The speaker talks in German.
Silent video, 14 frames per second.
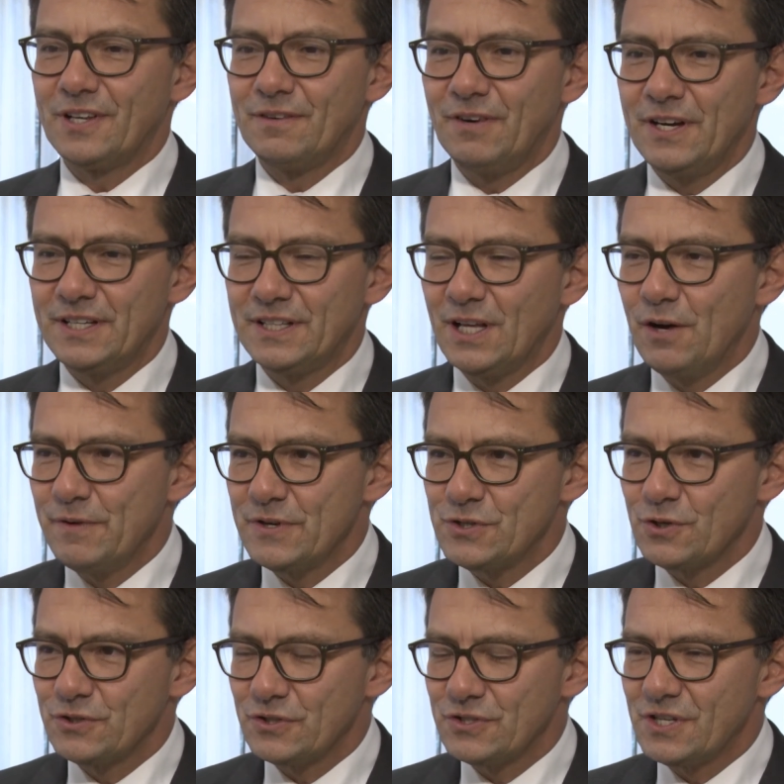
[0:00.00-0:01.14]
Da war ich der
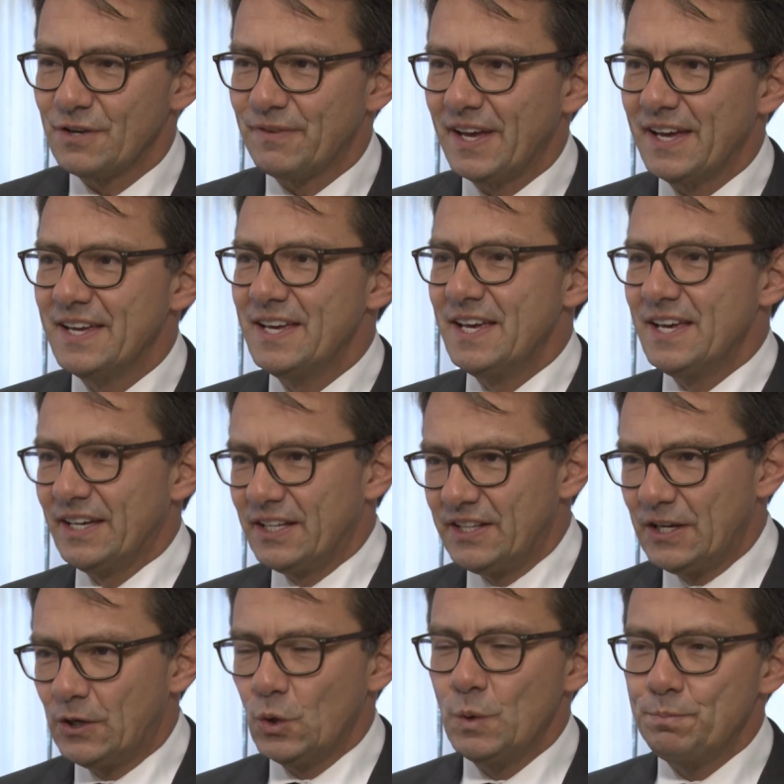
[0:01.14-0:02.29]
Auffassung, sozusagen, wer
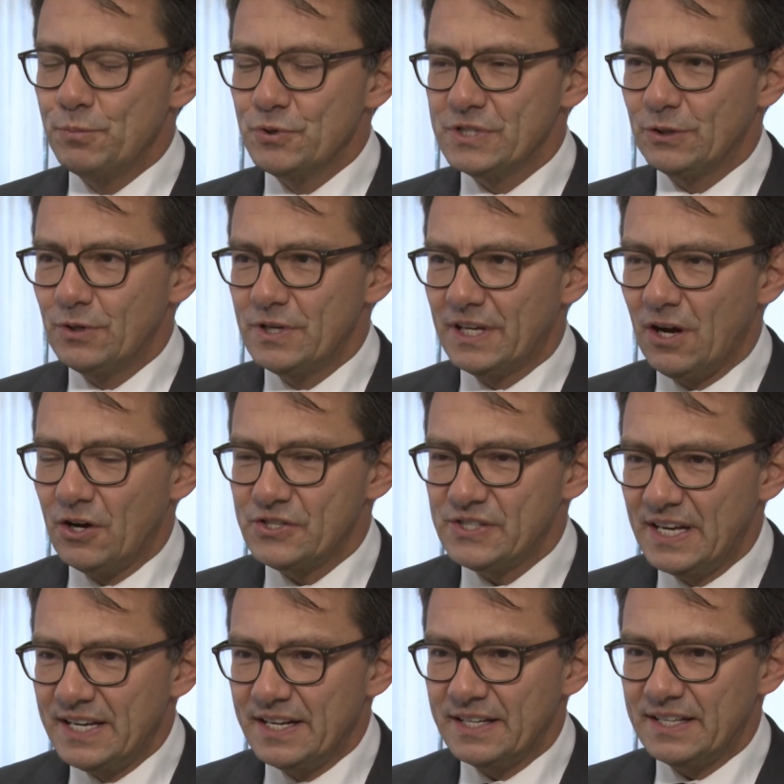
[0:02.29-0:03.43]
Kritik übt, muss natürlich auch
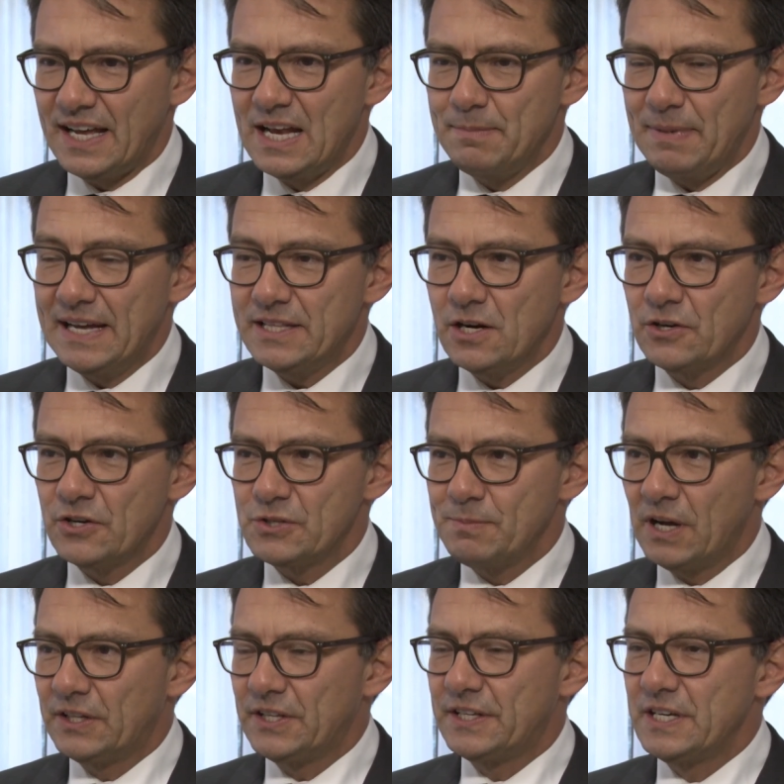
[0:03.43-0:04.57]
seinen Teil beitragen. Das
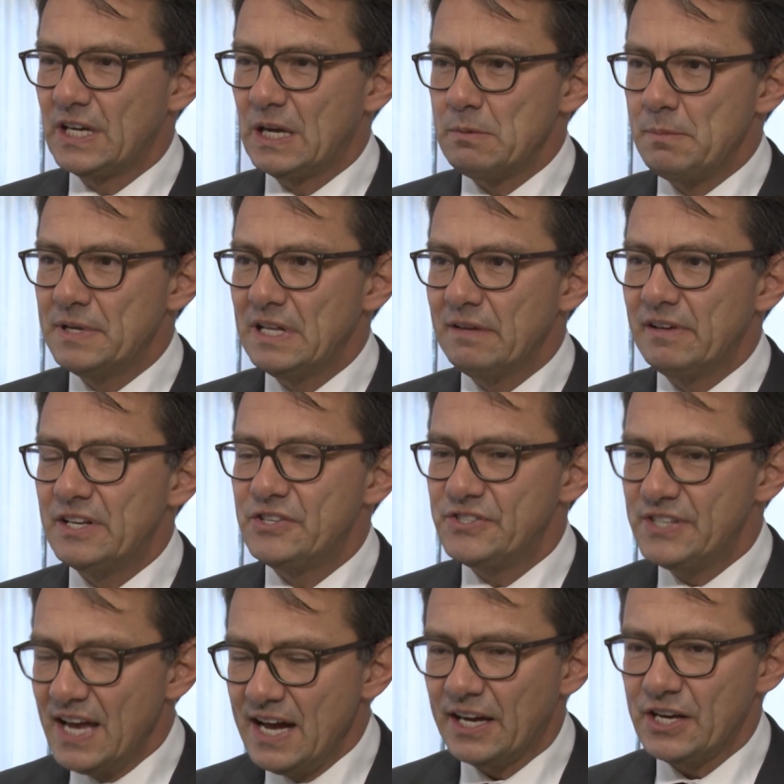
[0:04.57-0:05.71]
macht die Kirche aber mittlerweile
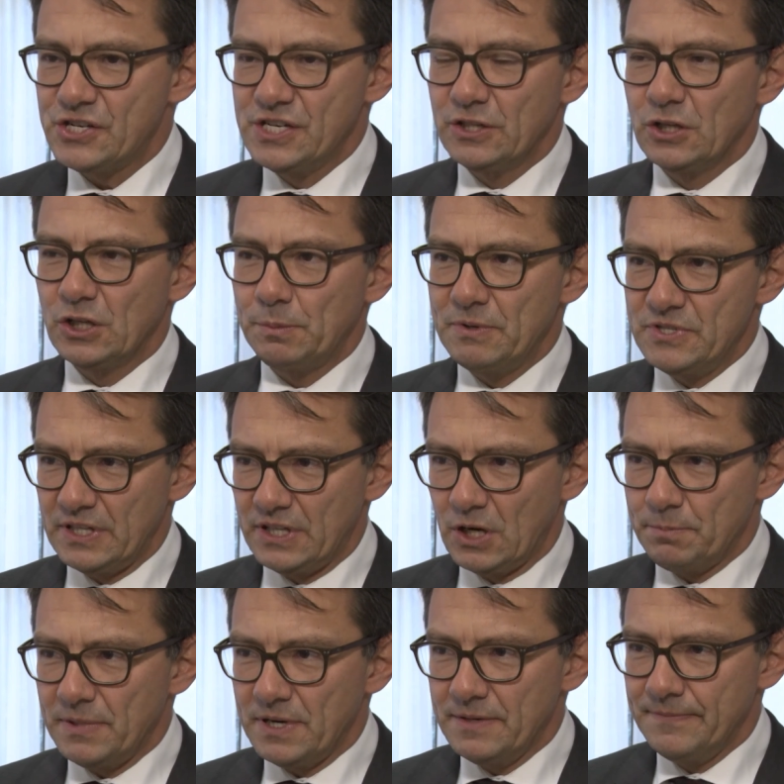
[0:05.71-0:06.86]
sehr engagiert und ich bin sehr
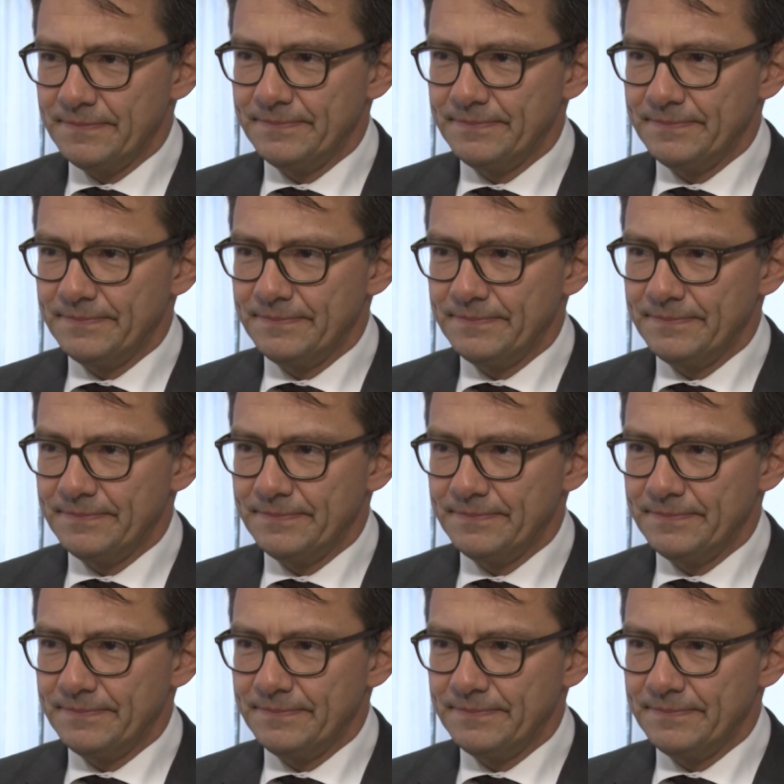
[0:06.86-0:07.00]
dankbar.